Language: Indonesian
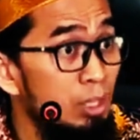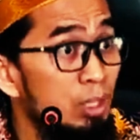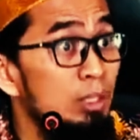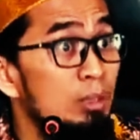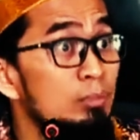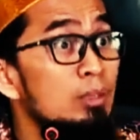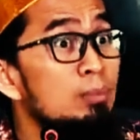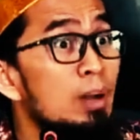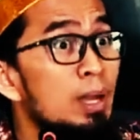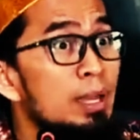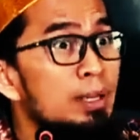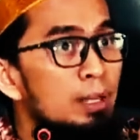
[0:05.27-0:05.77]

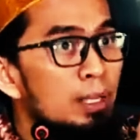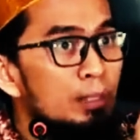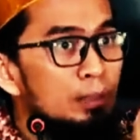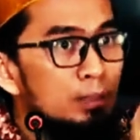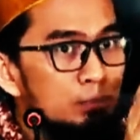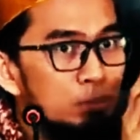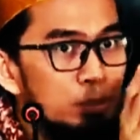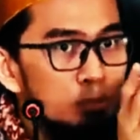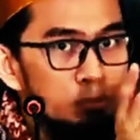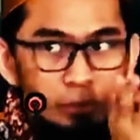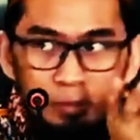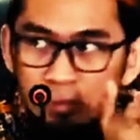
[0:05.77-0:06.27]
lebih baik Anda
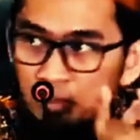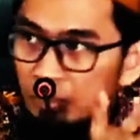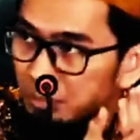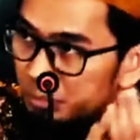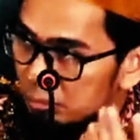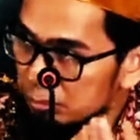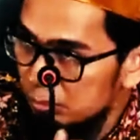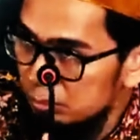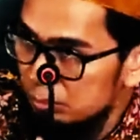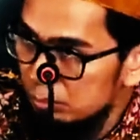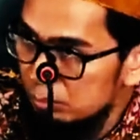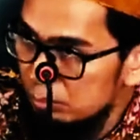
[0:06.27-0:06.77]
berwudu,
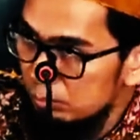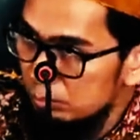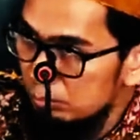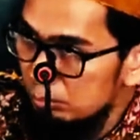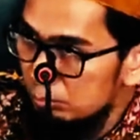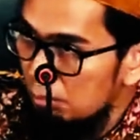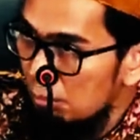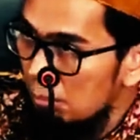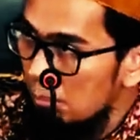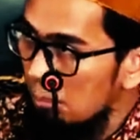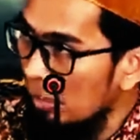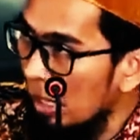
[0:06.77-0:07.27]

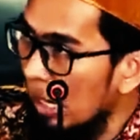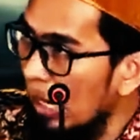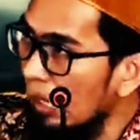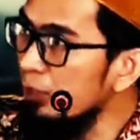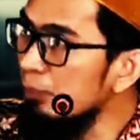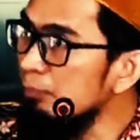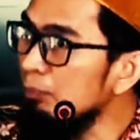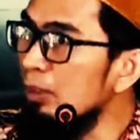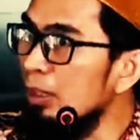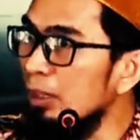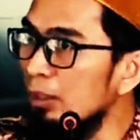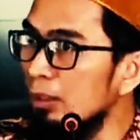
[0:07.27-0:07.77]

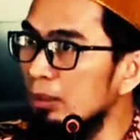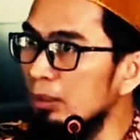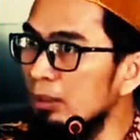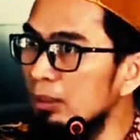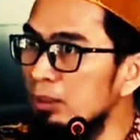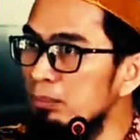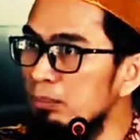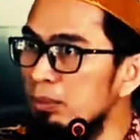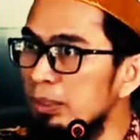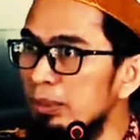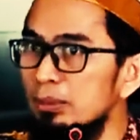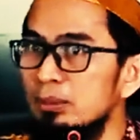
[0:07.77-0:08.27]
menghadap ke arah
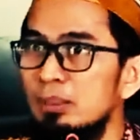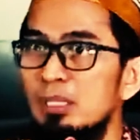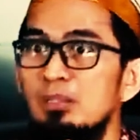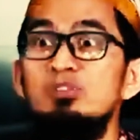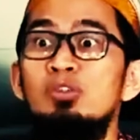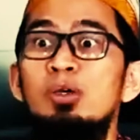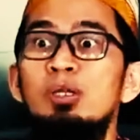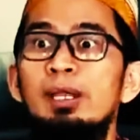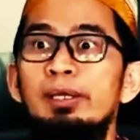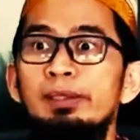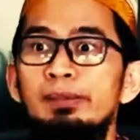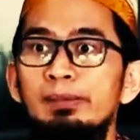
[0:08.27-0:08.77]
kiblat dan
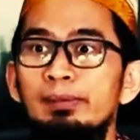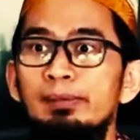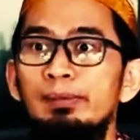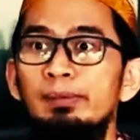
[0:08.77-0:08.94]
sholat.